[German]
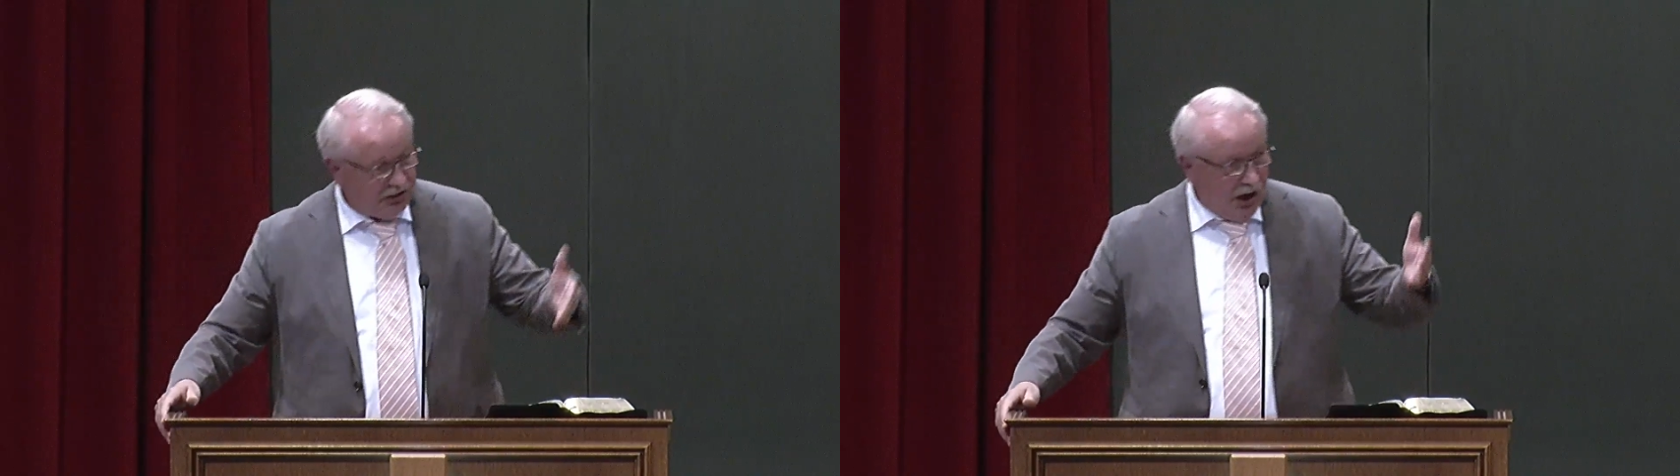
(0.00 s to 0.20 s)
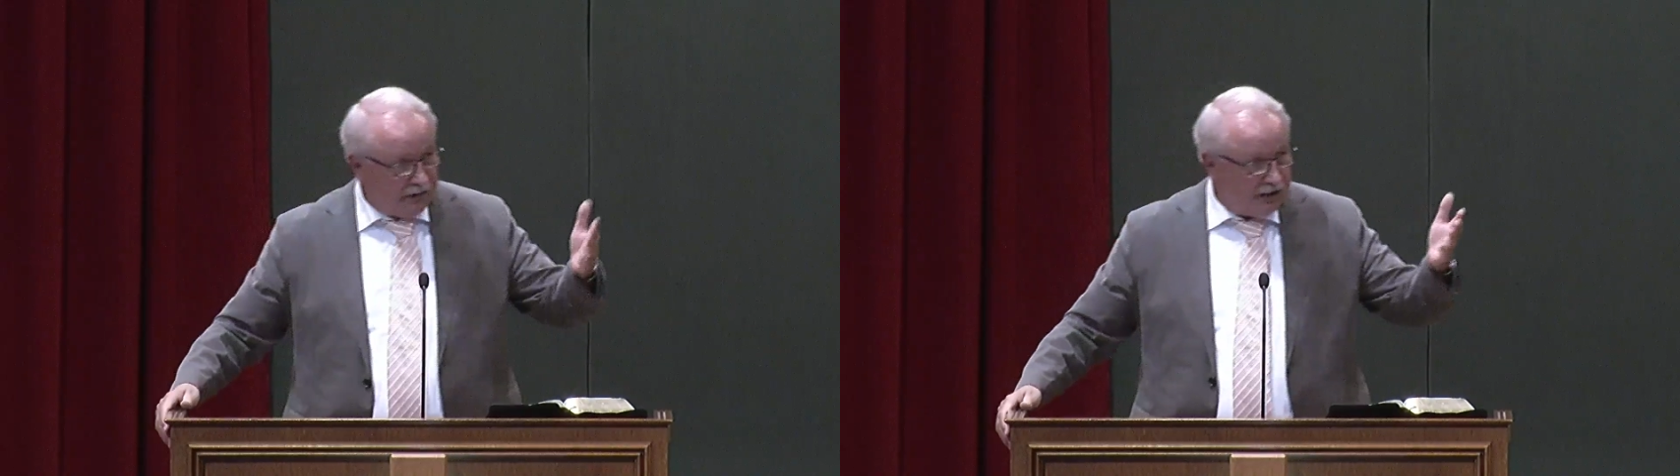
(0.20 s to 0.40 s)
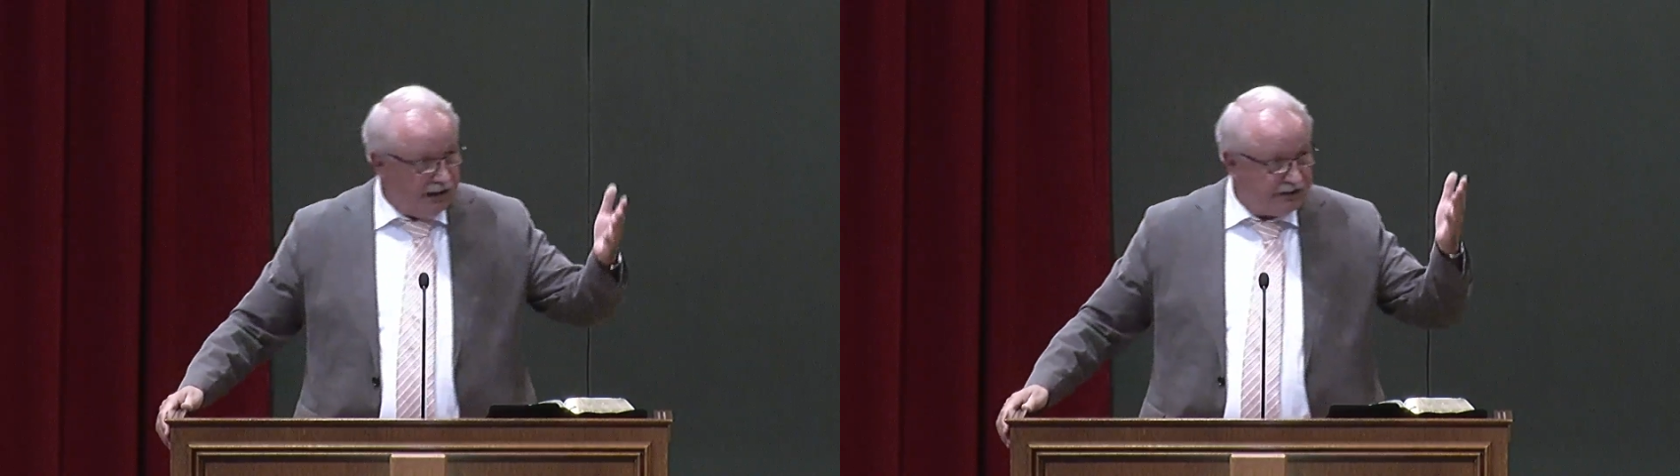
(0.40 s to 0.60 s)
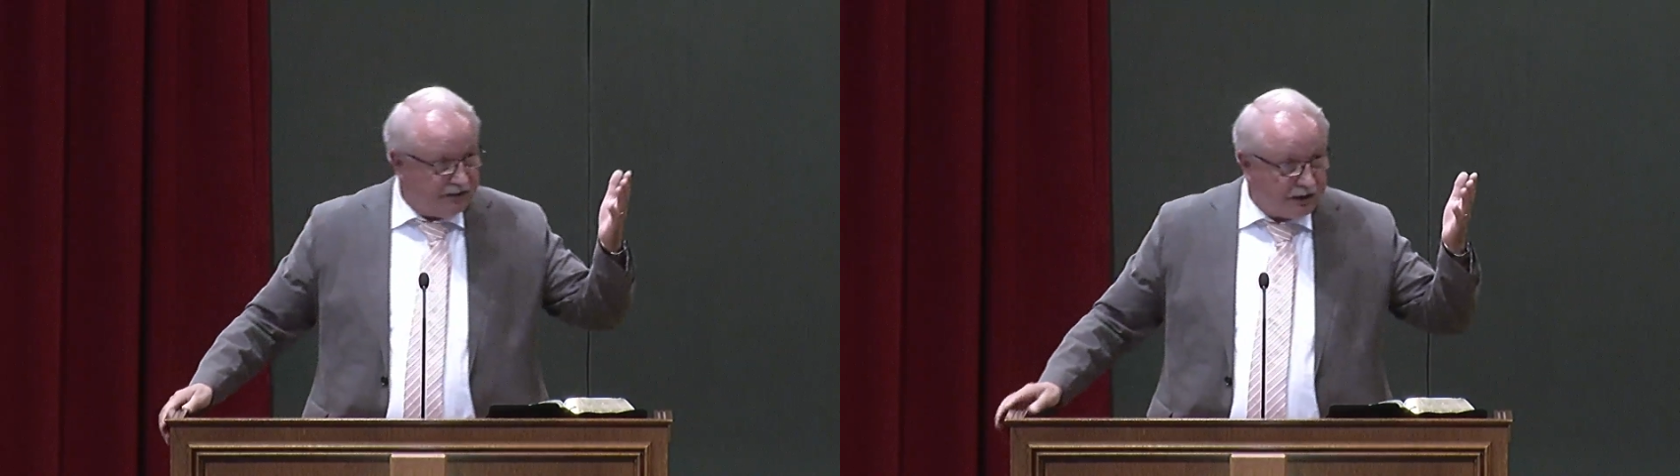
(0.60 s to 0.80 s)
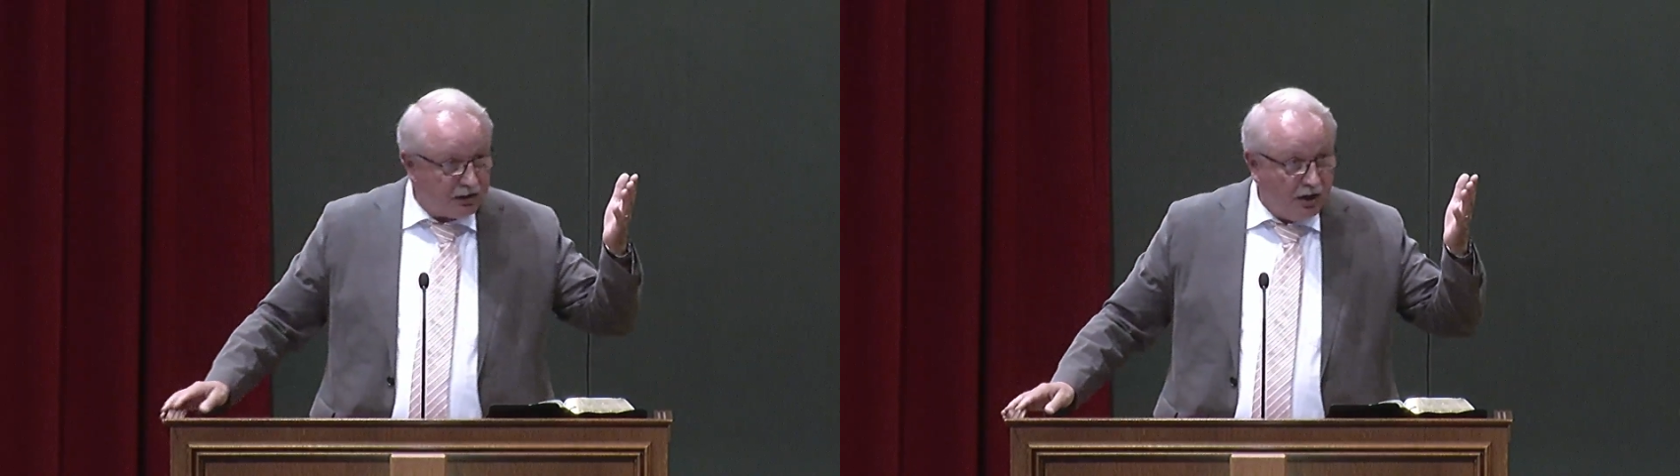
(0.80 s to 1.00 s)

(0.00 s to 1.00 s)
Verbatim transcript: andere ist nicht